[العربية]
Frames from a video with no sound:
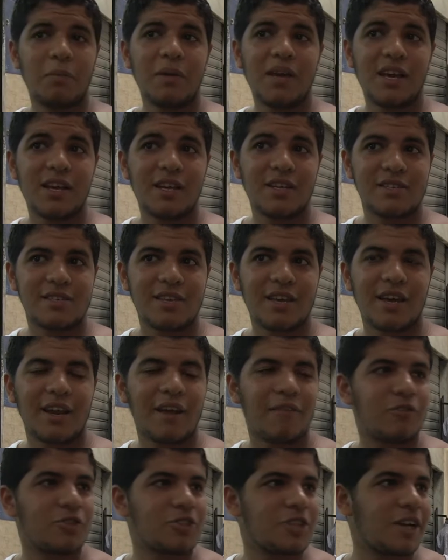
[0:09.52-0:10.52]
بيه
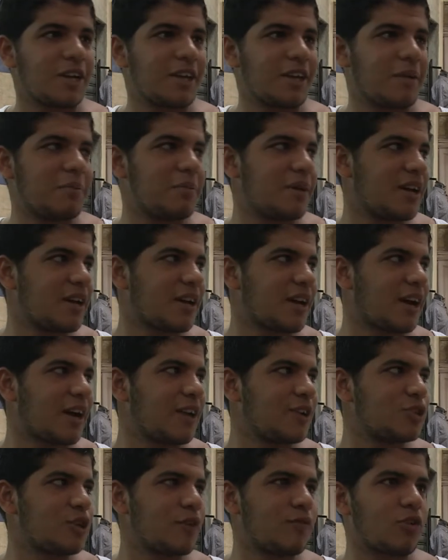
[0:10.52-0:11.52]
زيارة فش أي بيه
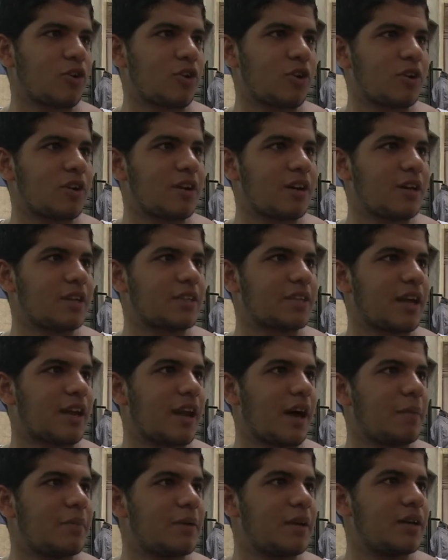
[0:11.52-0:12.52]
خلي يشوفوا الخنار تاع
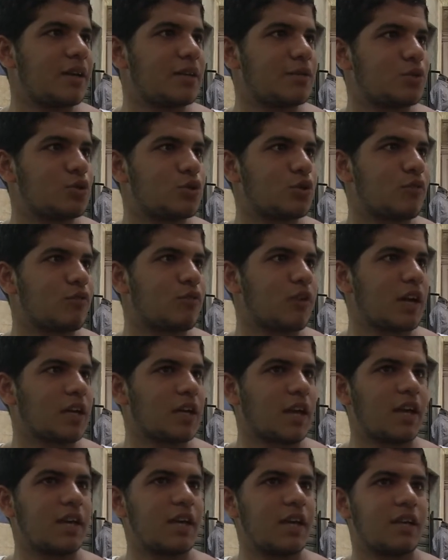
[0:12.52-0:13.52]
العباد ويشوفوا
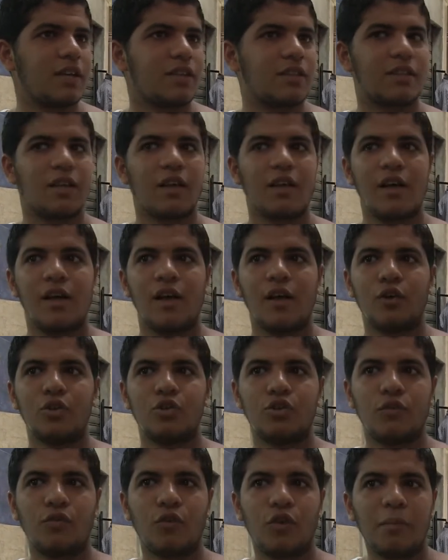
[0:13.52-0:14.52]
الحكايات
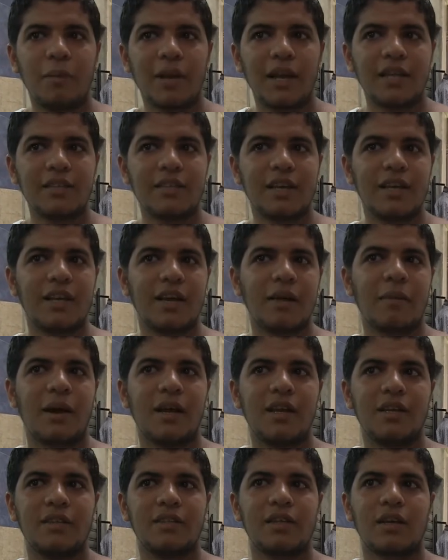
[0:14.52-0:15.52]
شوفوا البلدية
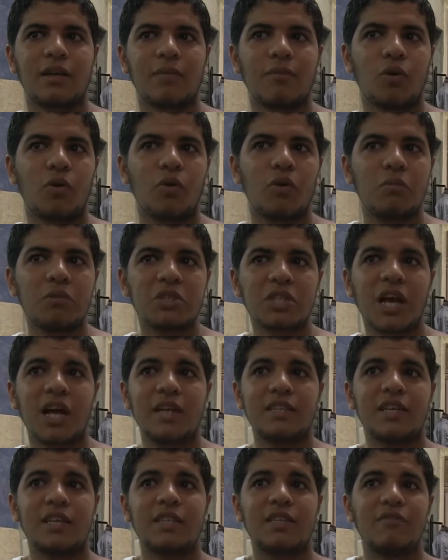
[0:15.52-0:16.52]
معناتها كما نقول مش
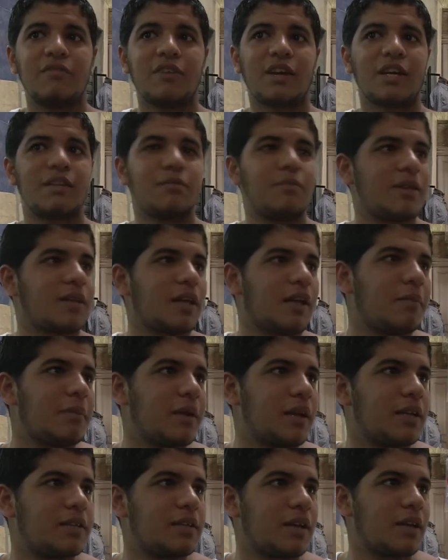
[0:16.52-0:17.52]
قاعد تخدم في خدمتها
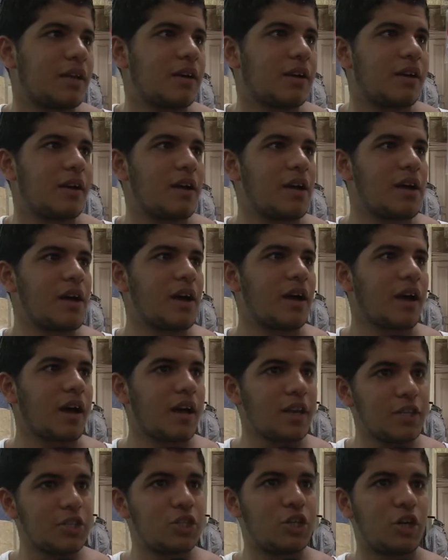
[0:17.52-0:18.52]
البلدية
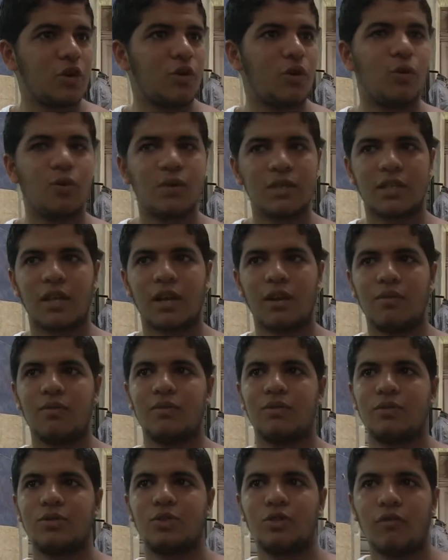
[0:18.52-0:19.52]
خلي يجيو الوزراء
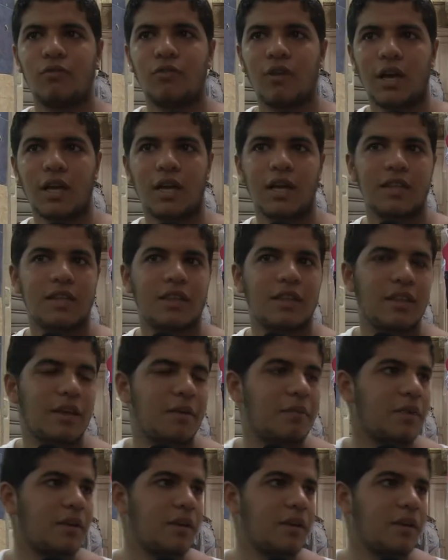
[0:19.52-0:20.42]
ويشوفوا الحكايات هذيم